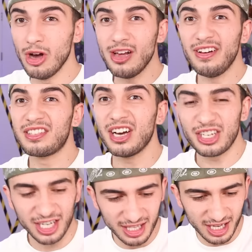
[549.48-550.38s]
Bu eve
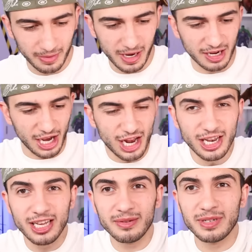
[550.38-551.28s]
taşındık bak
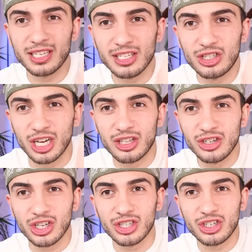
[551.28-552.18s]
ellerim nasıl
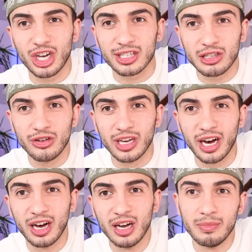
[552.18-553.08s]
çatır çatır çatlıyor ya.